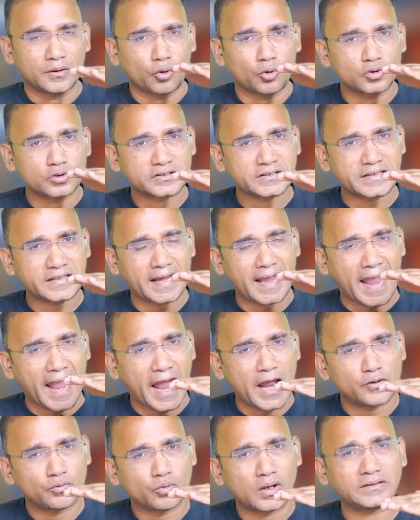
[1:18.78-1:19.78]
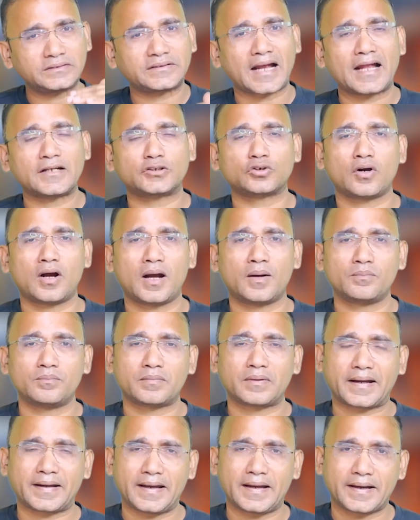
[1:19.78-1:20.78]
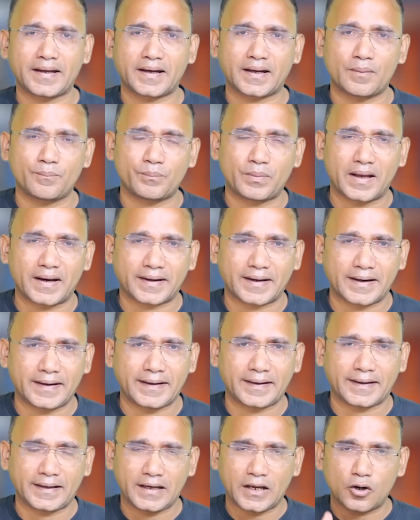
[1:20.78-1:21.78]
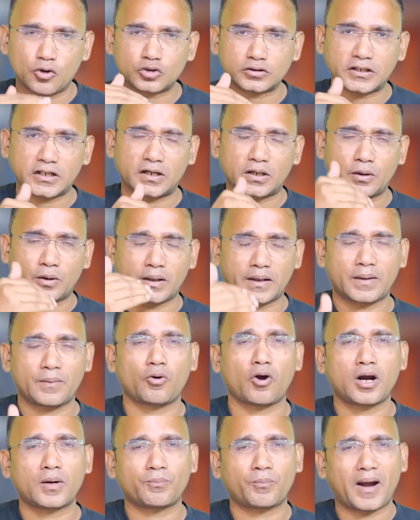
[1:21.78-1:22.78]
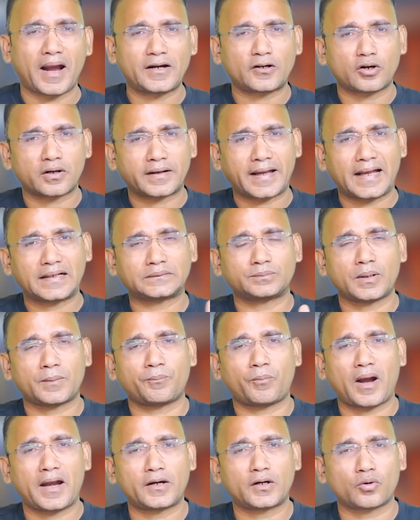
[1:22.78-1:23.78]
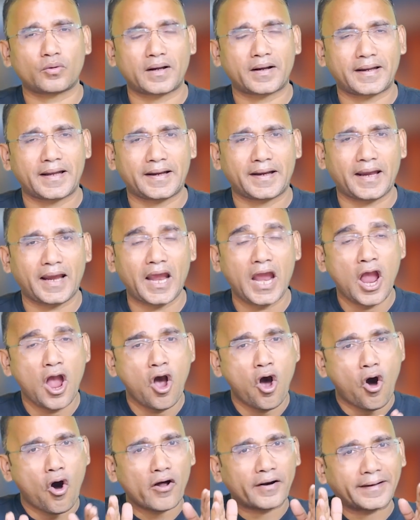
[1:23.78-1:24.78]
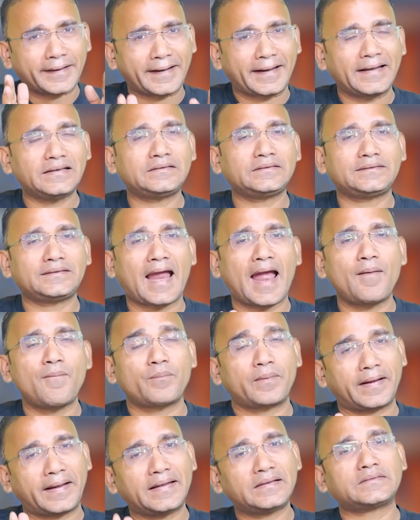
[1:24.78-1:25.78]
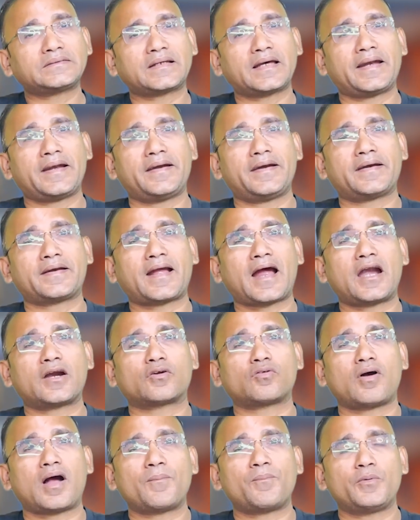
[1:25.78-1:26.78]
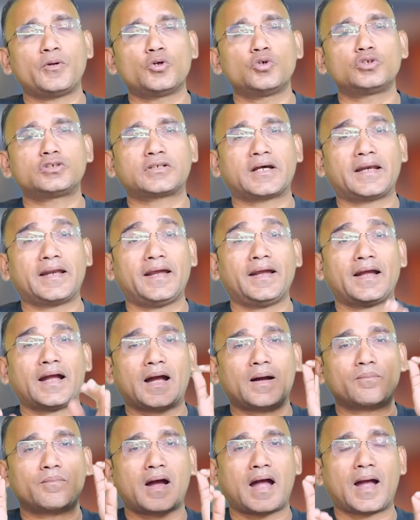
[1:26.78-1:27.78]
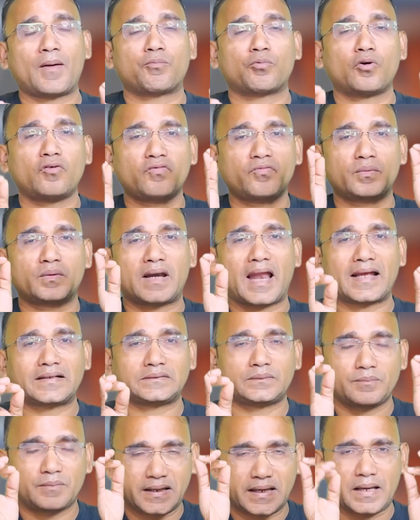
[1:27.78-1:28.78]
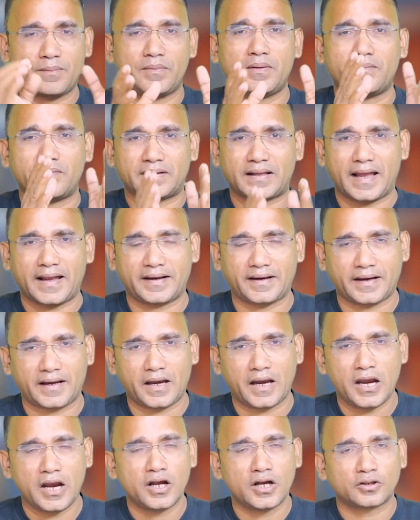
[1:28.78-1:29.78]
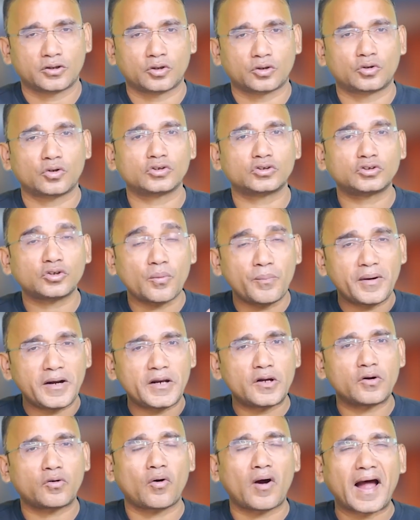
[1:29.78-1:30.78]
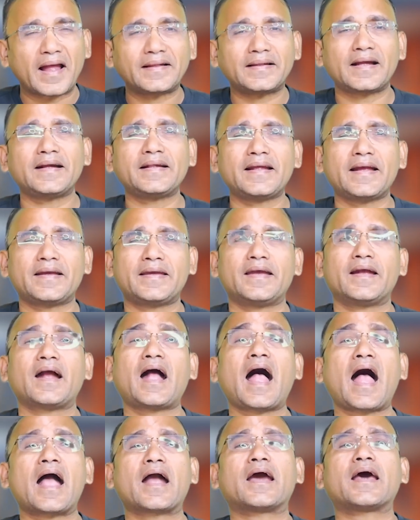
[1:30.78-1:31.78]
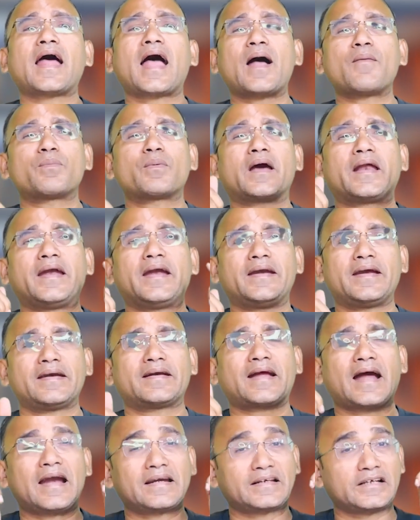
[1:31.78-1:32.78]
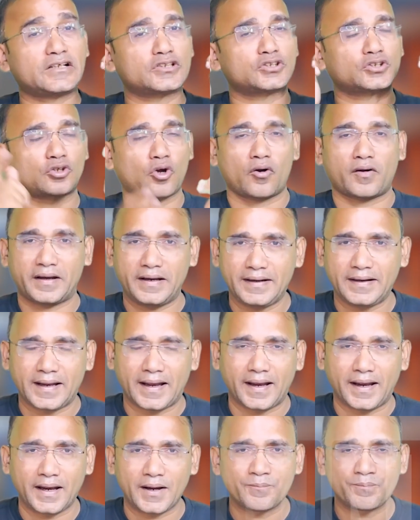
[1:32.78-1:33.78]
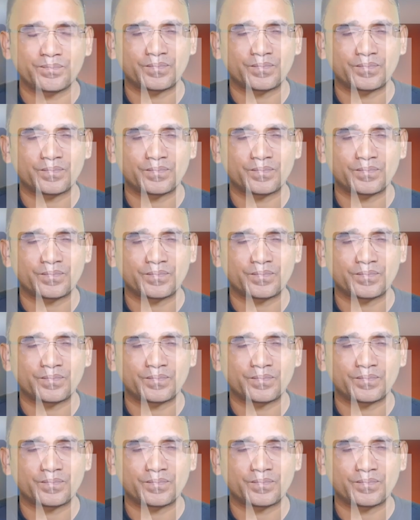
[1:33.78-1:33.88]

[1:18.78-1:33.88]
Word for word: उसकी एनुअल चार्ज को हम रखेंगे कंपेयर करने के लिए उसके रिवॉर्ड पॉइंट और कैशबैक पॉइंट को रखेंगे और किस टाइम किस क्रेडिट कार्ड को आप यूज करें हम आपको लास्ट में ये भी बताएंगे तो दोस्तों वीडियो को अंत तक देखिएगा अगर आप क्रेडिट कार्ड के शौकीन हैं